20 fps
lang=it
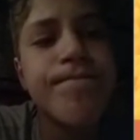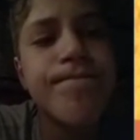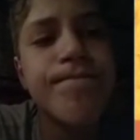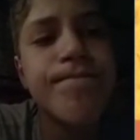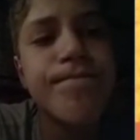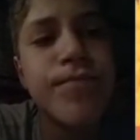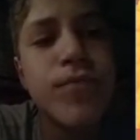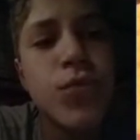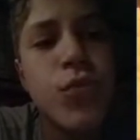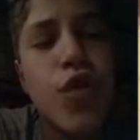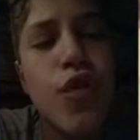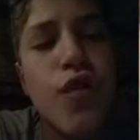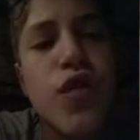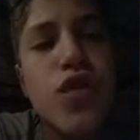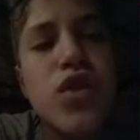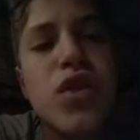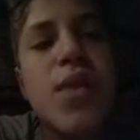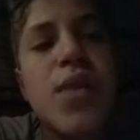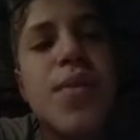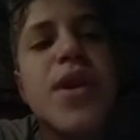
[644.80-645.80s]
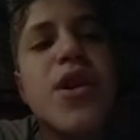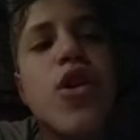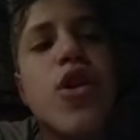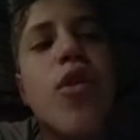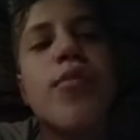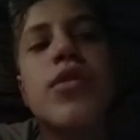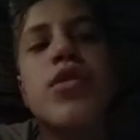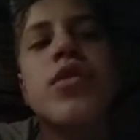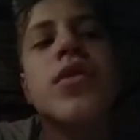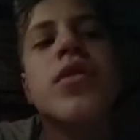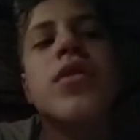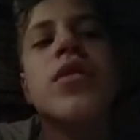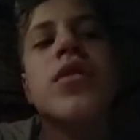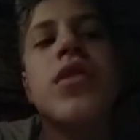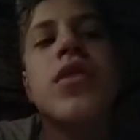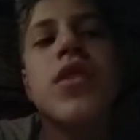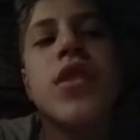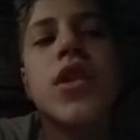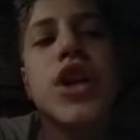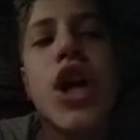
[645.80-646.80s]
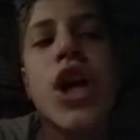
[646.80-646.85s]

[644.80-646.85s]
vogliamo i robot. Grazie.